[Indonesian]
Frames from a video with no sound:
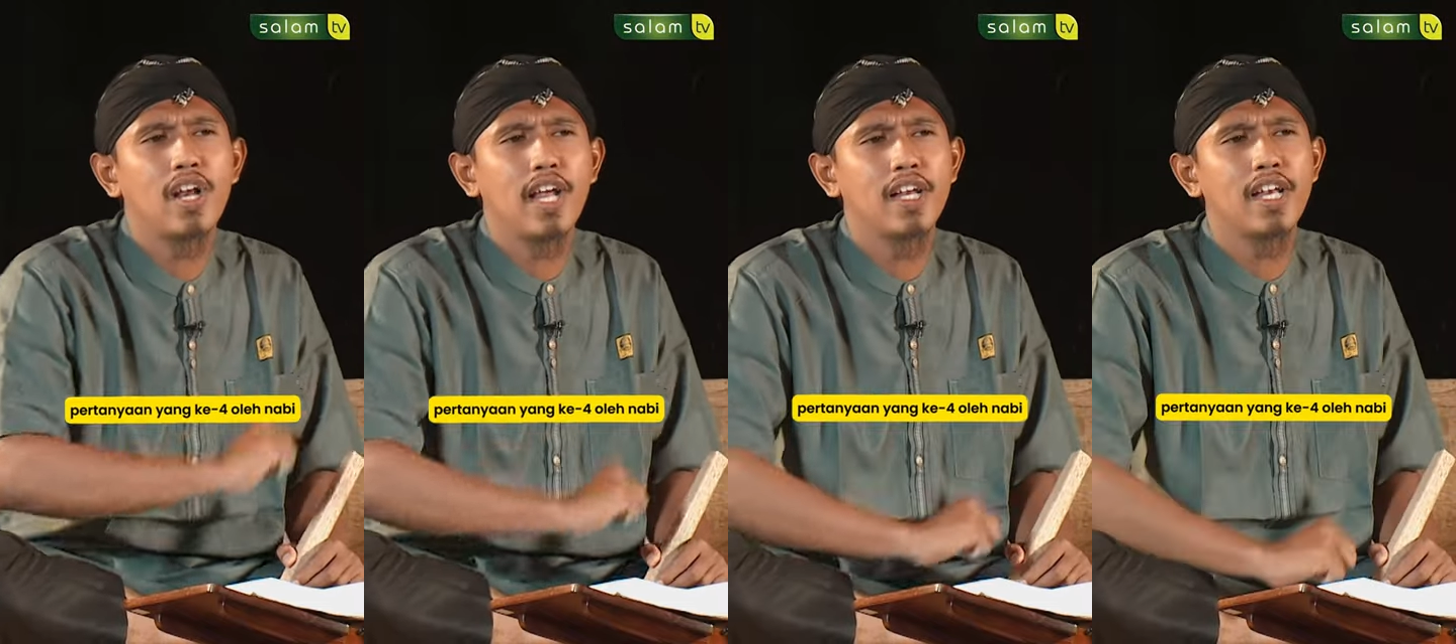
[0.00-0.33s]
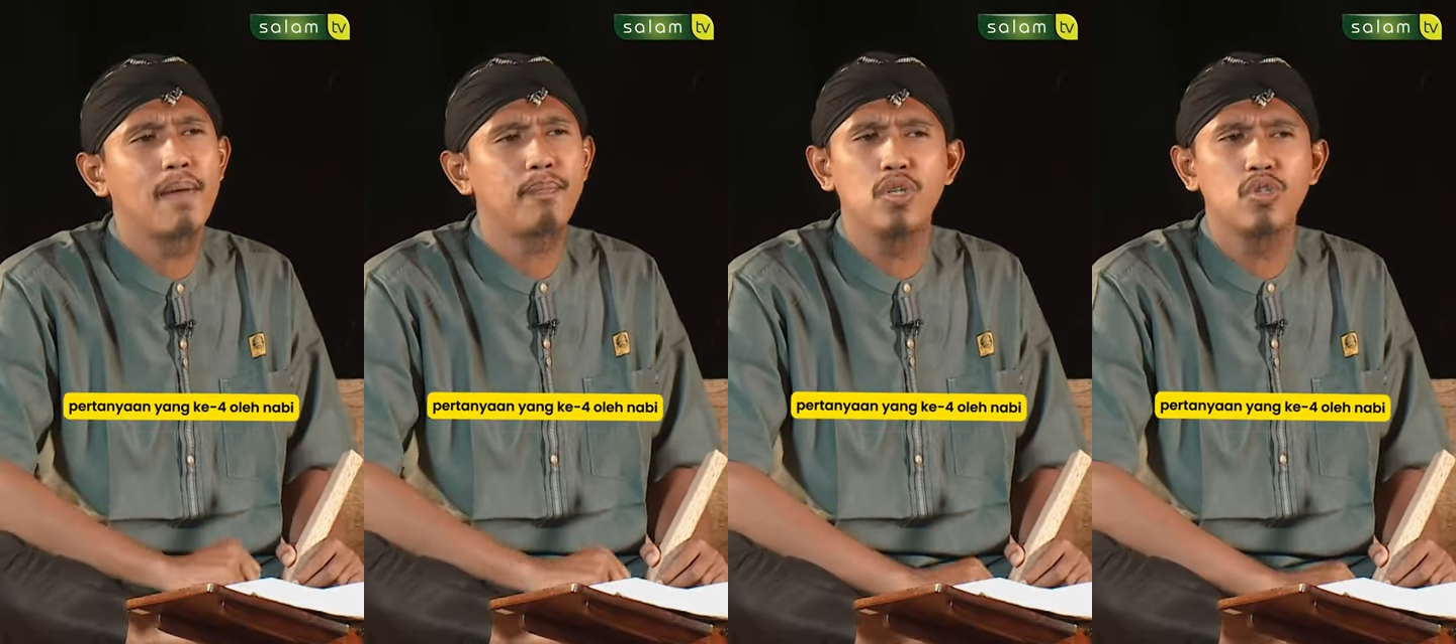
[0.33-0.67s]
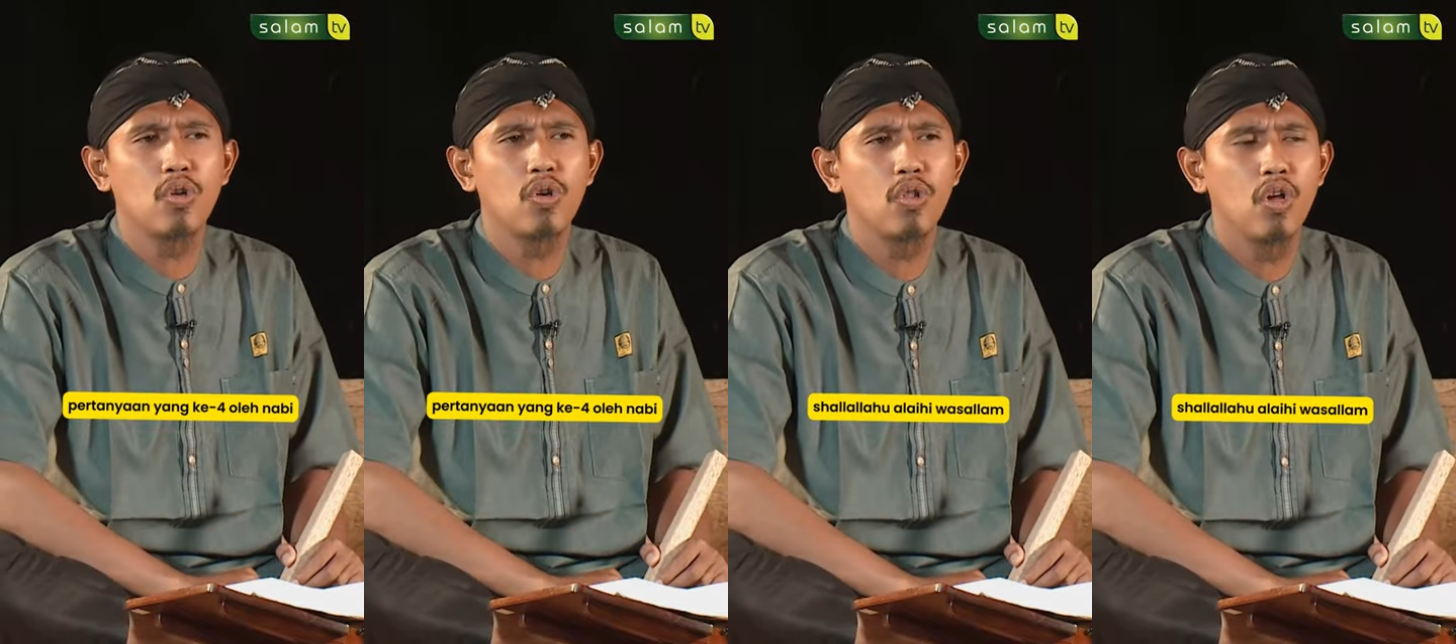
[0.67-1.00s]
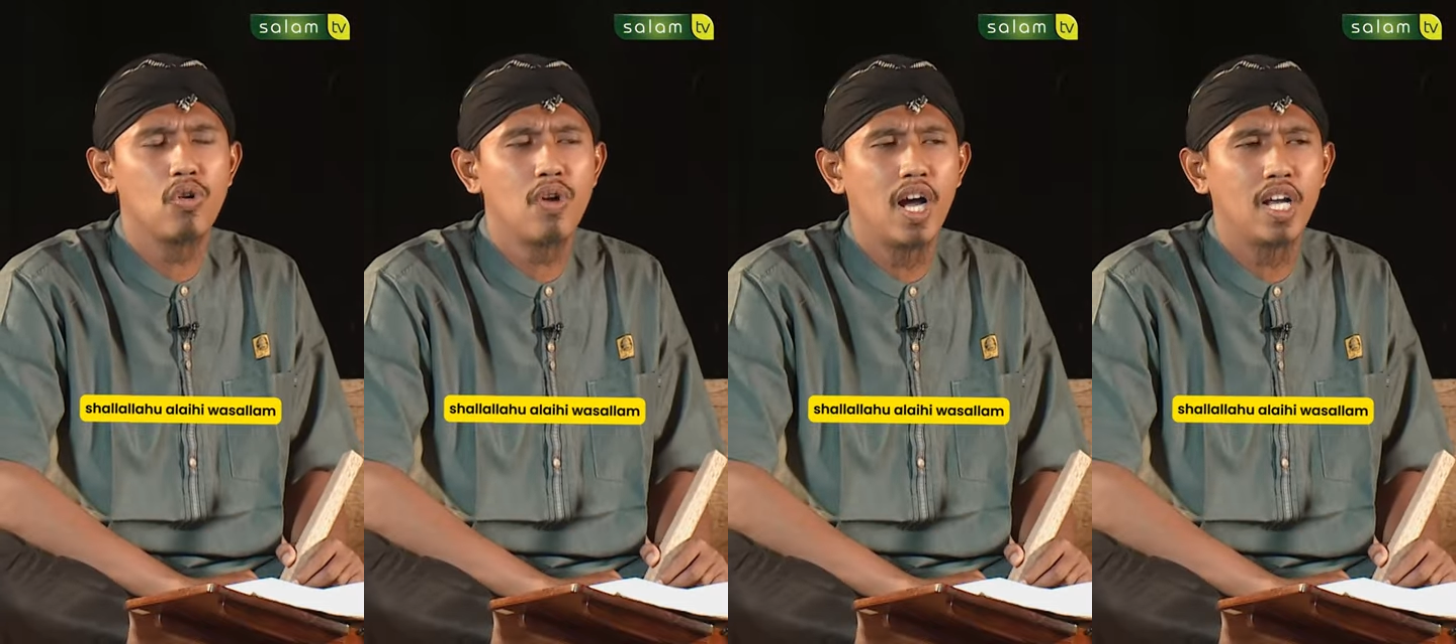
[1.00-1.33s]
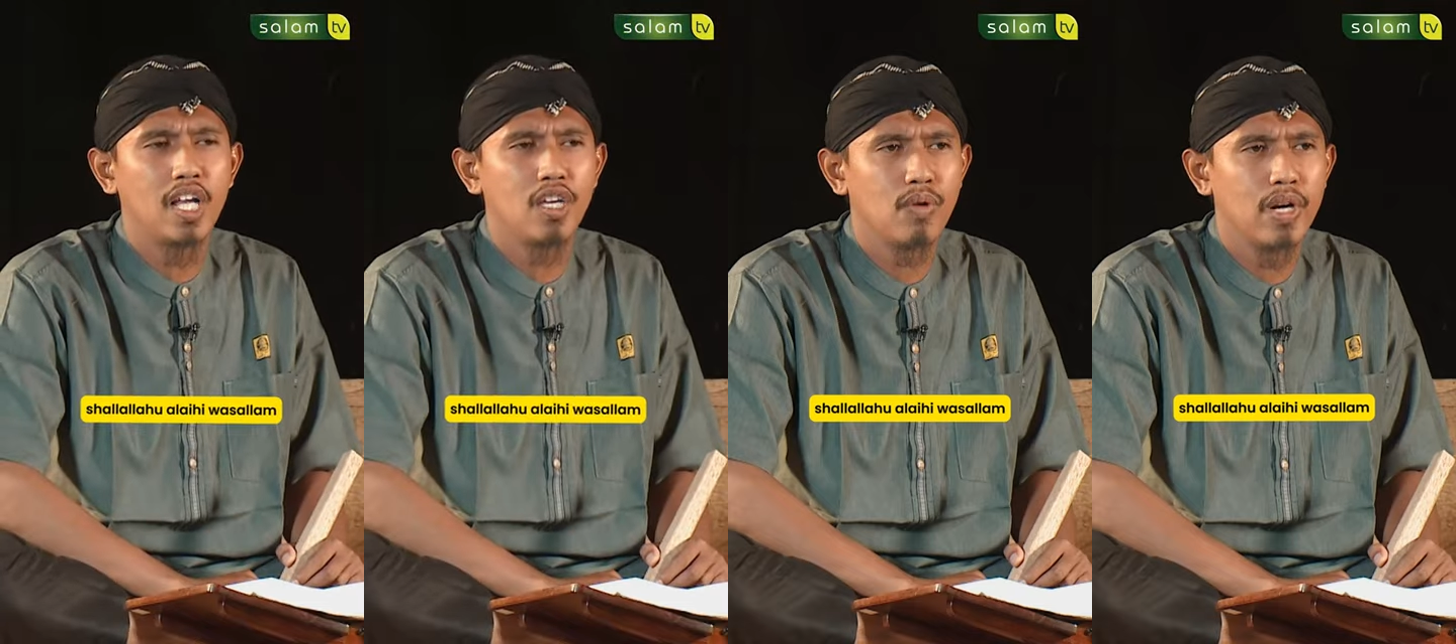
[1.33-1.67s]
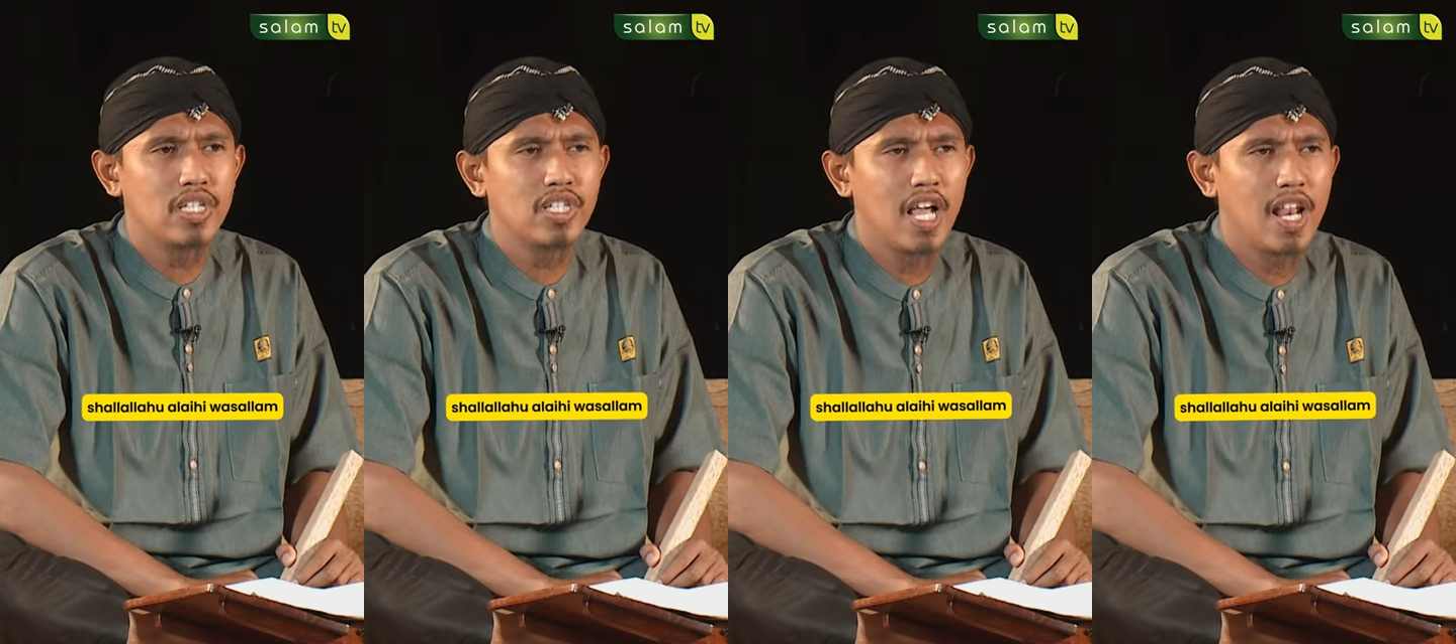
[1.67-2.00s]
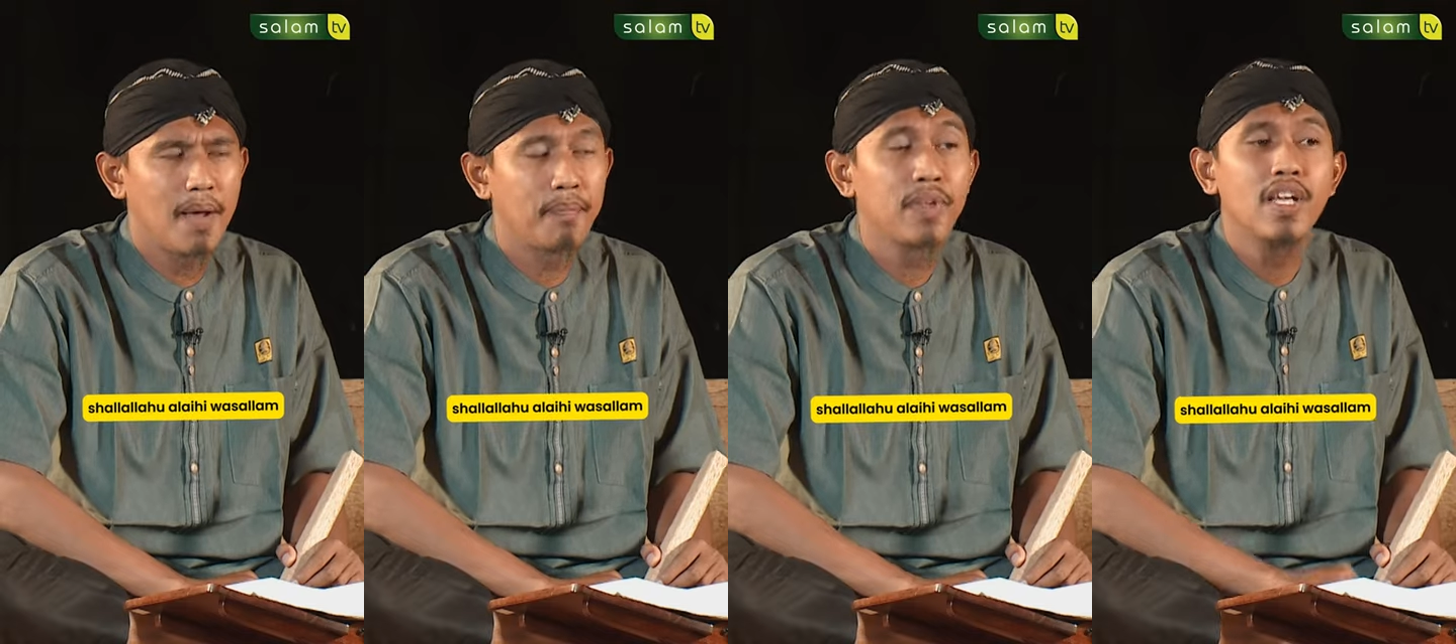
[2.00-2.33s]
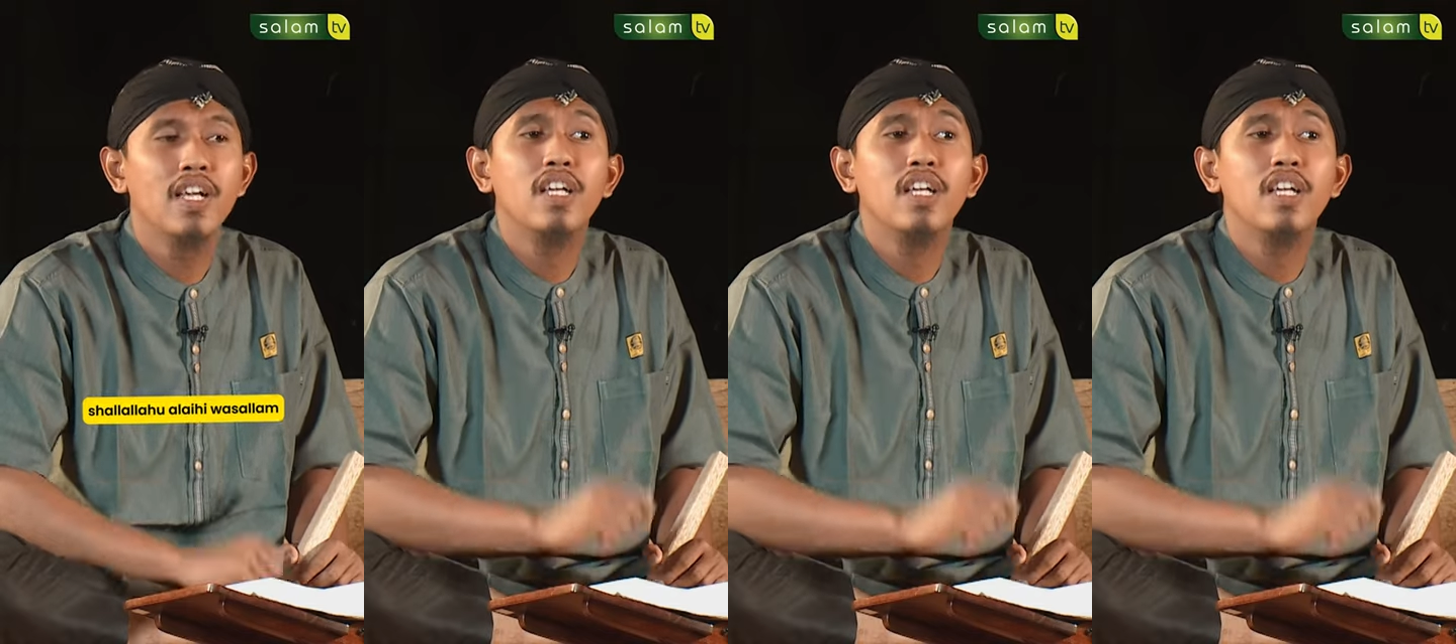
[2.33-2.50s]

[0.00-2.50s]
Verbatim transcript: oleh Nabi Shallallahu Alaihi Wasallam,